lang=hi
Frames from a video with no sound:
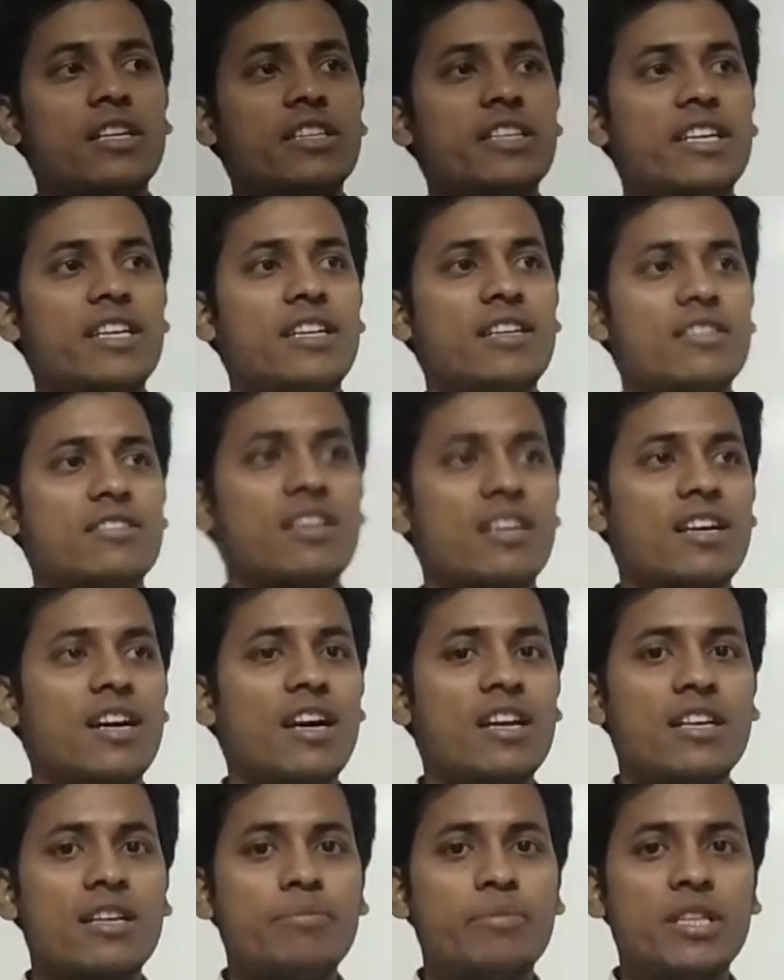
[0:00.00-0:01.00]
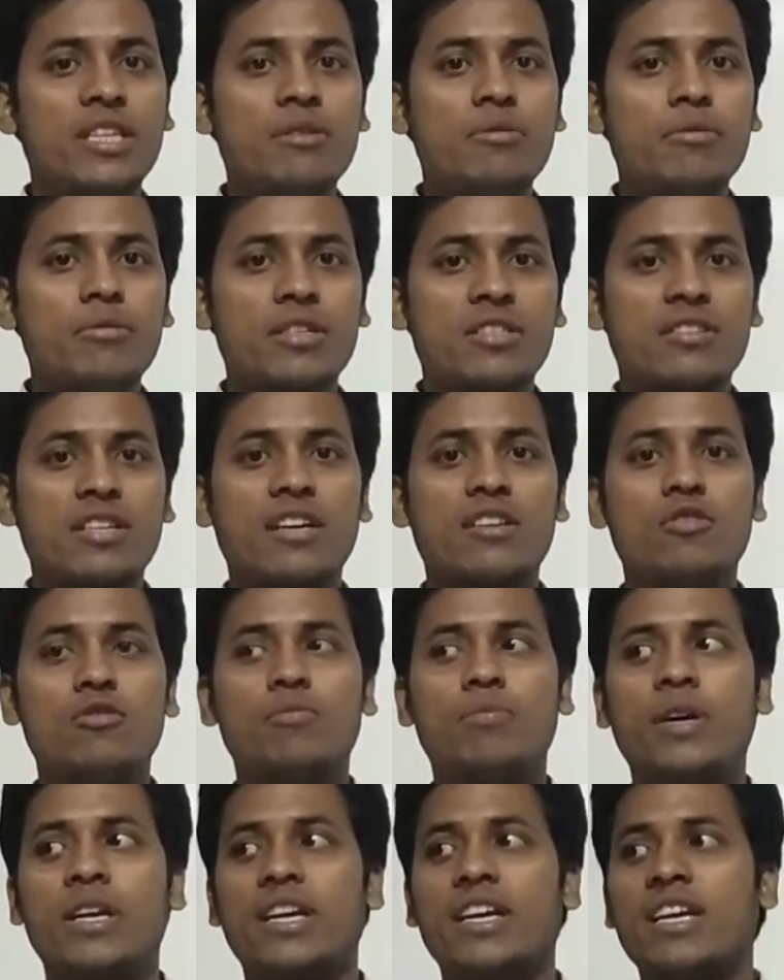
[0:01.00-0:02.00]
ये सरकार की विधि व्यवस्था के
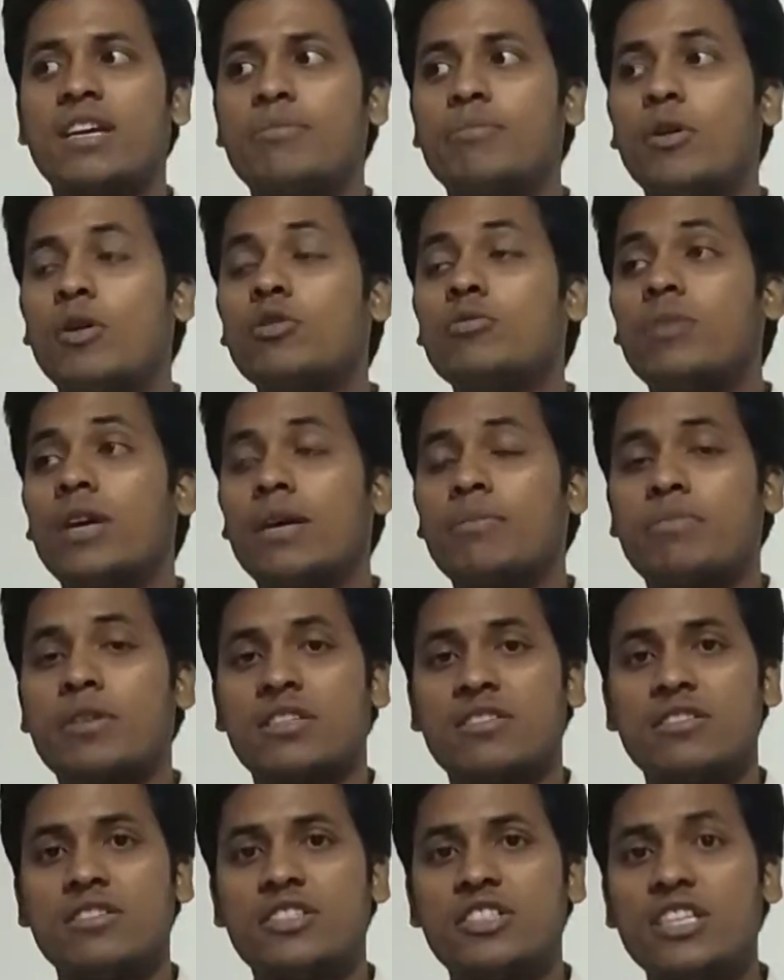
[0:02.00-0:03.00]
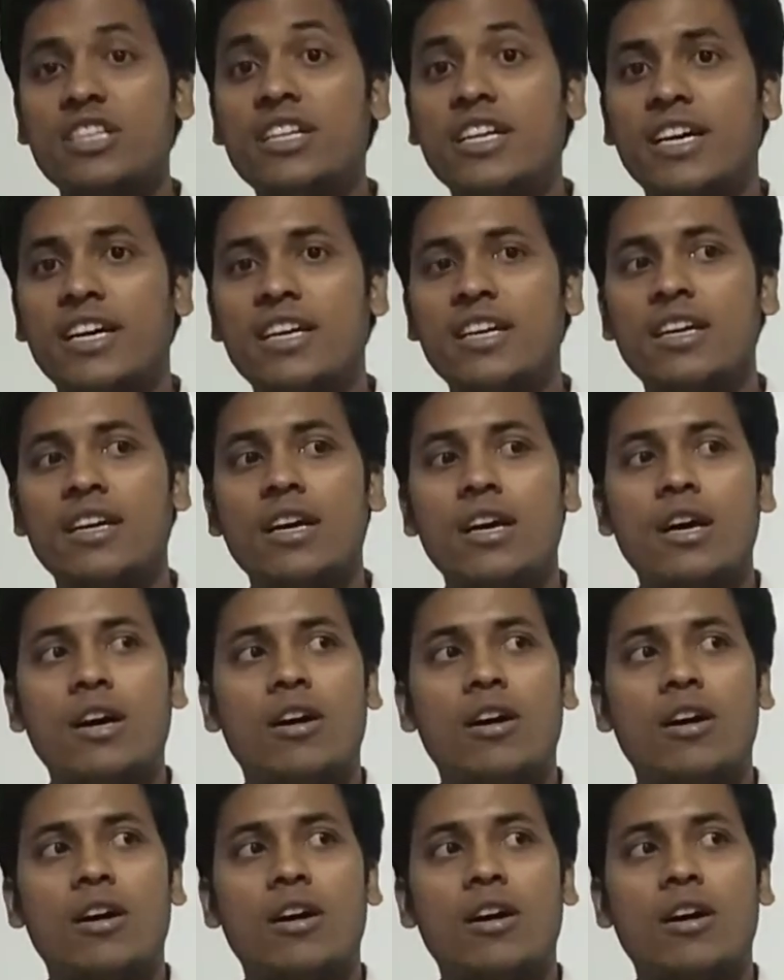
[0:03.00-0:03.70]
ऊपर एक बहुत बड़ा प्रश्न चिन्ह है